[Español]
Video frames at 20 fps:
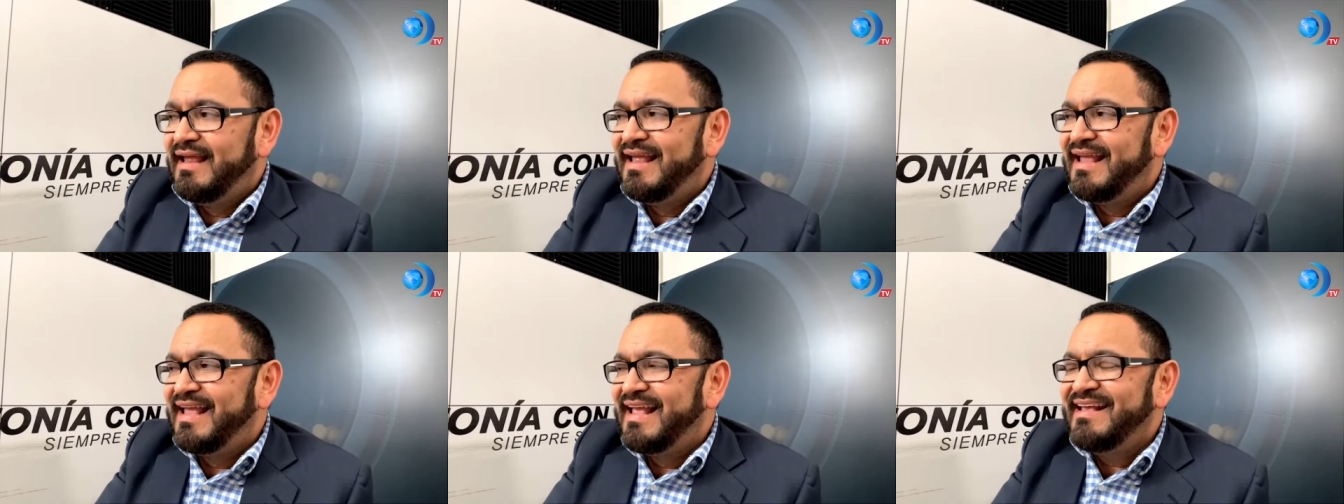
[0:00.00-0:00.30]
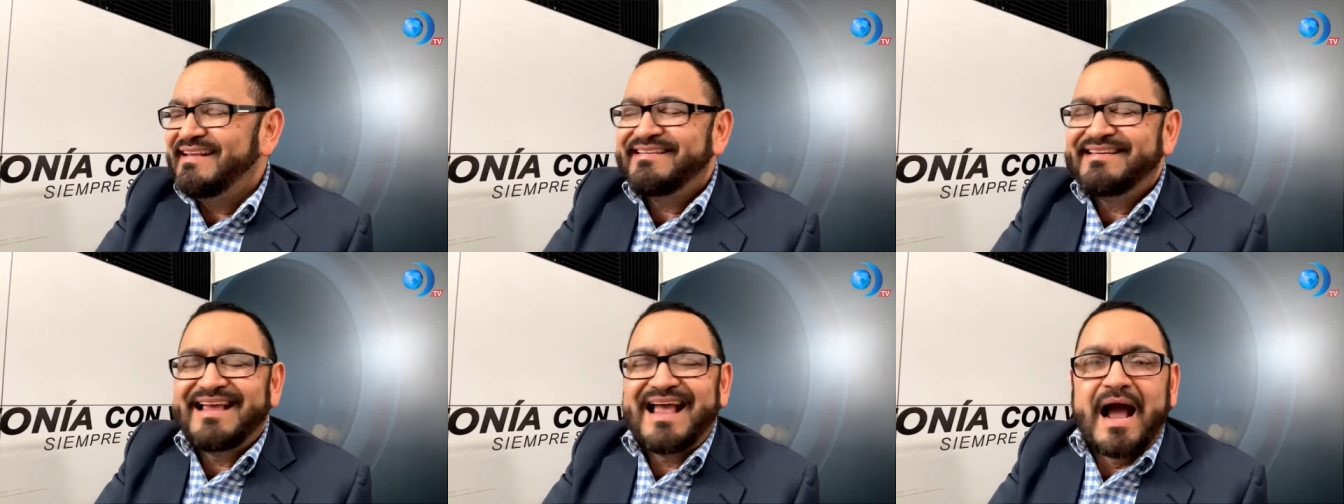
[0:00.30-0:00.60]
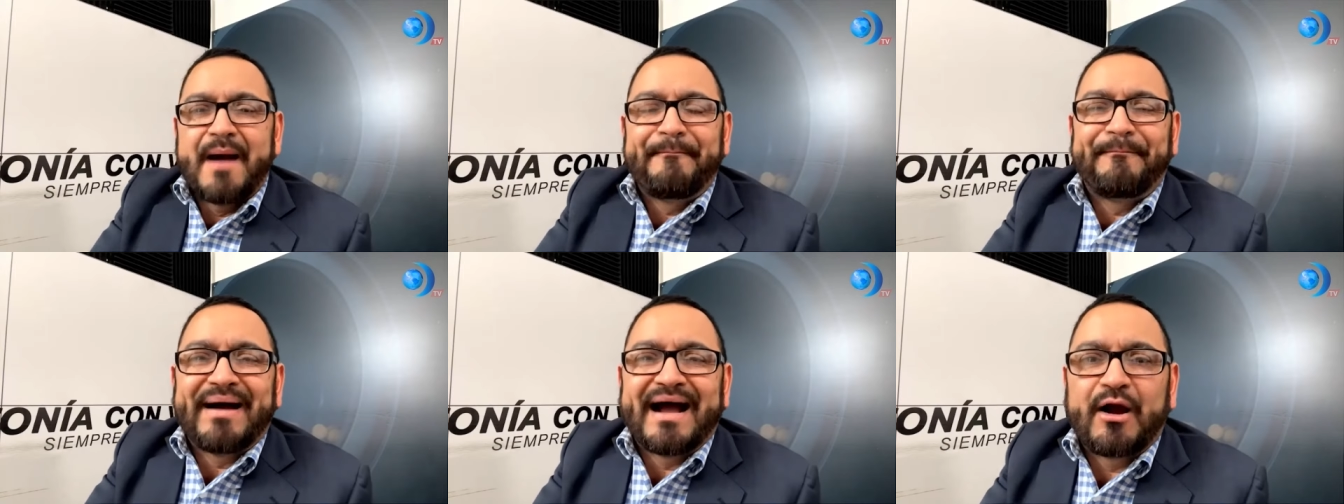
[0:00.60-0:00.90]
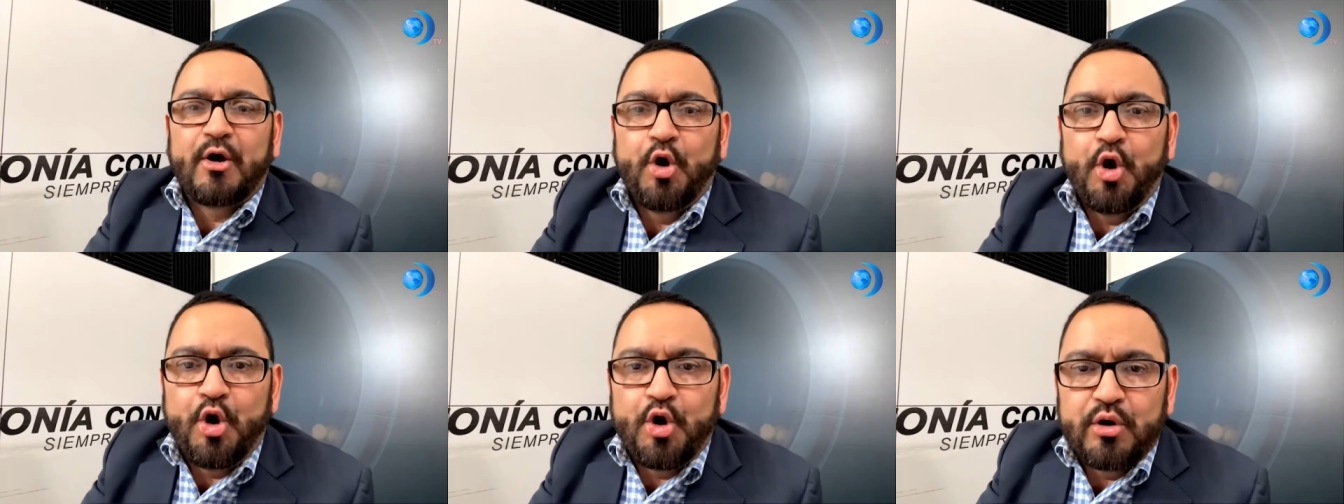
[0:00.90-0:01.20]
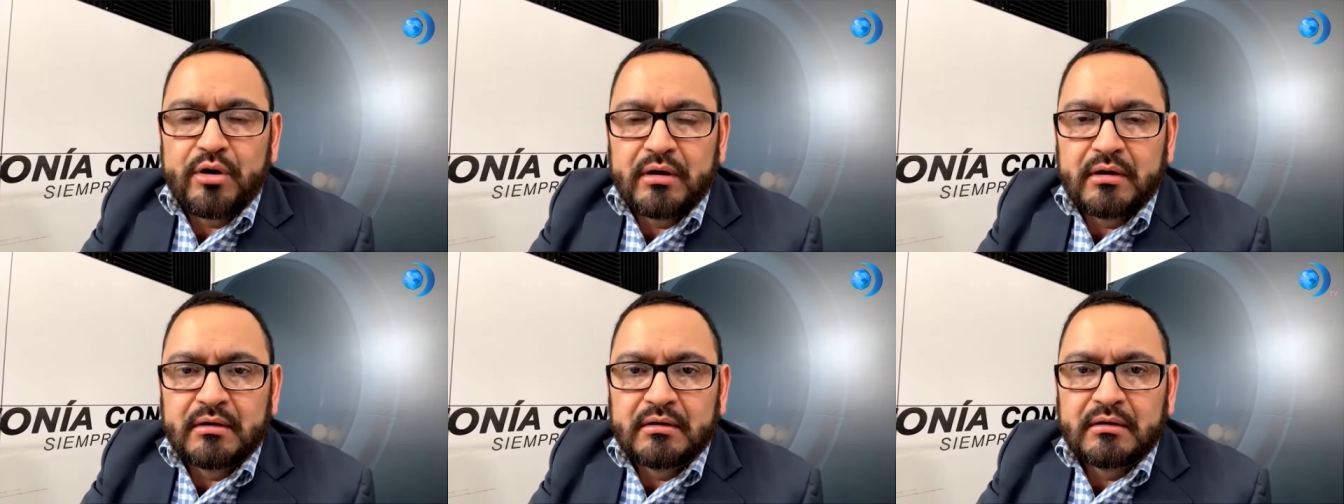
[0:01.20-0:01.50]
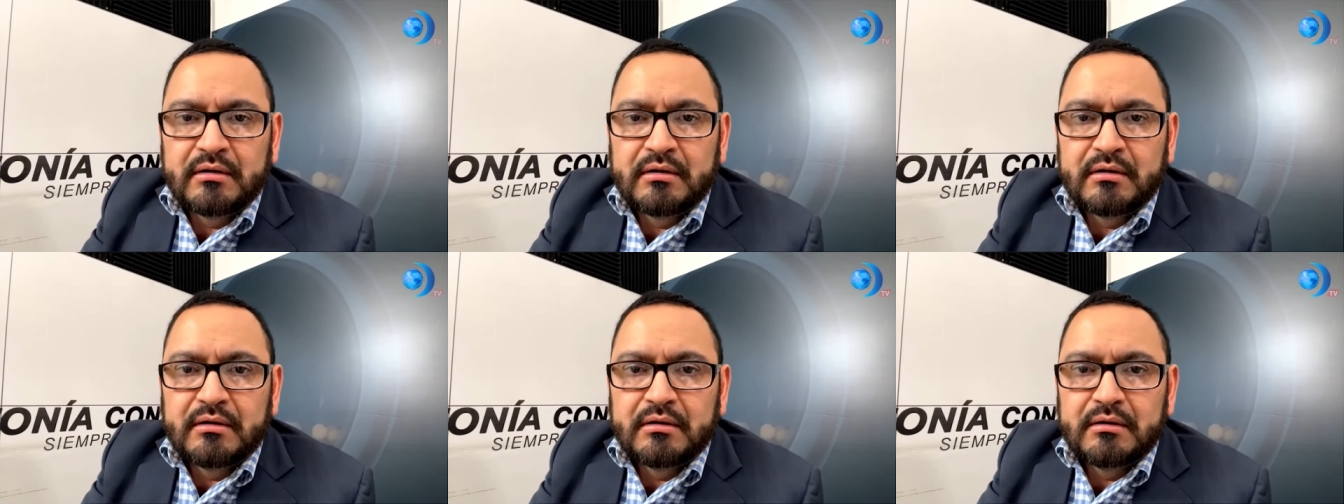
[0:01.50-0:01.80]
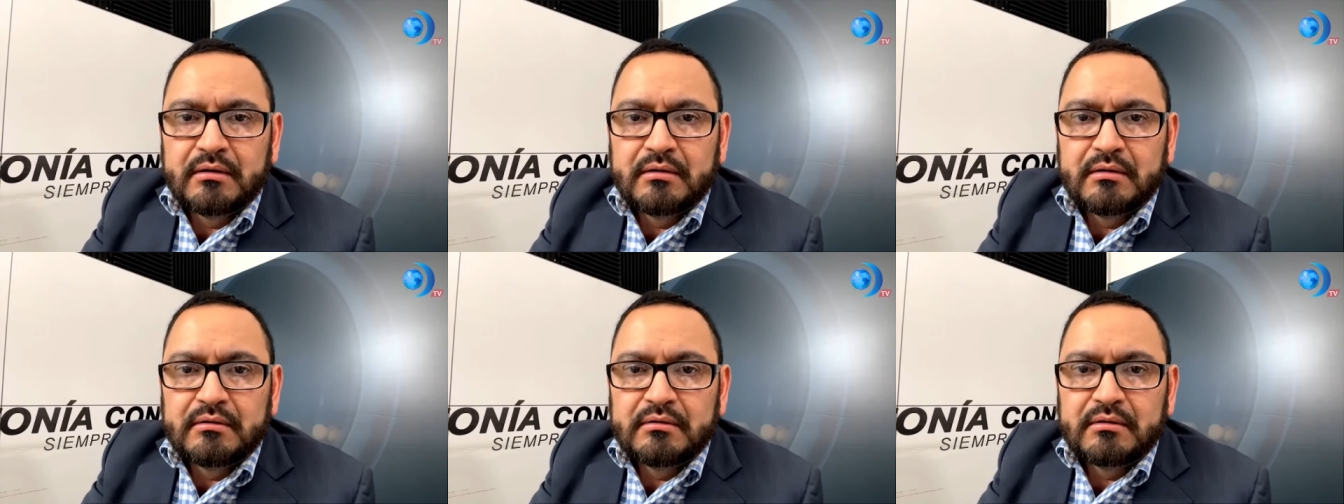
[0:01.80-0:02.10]
en ese apagón
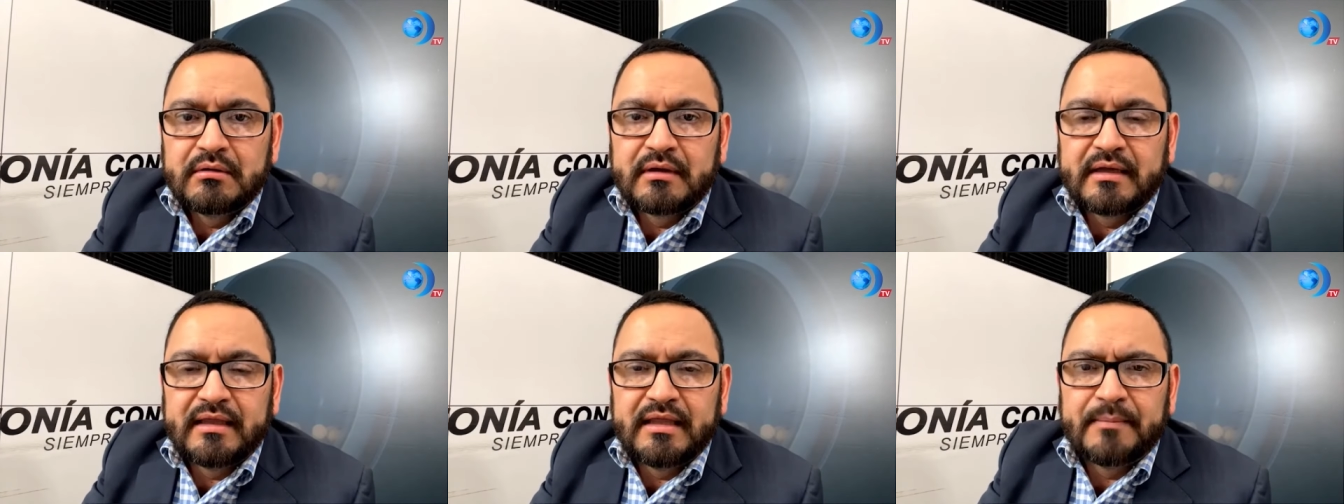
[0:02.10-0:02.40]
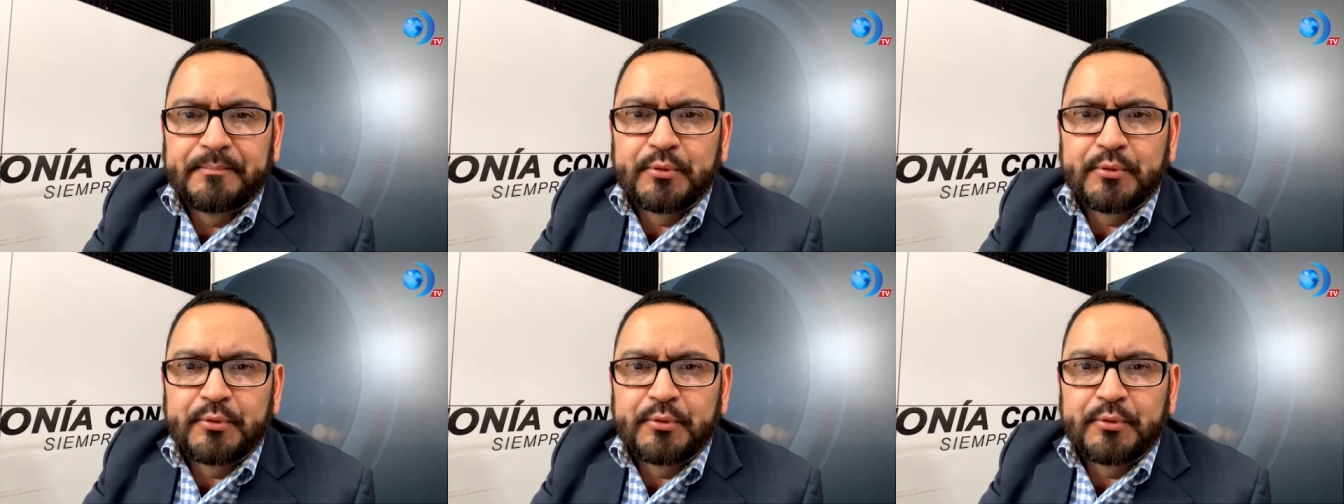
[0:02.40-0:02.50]
que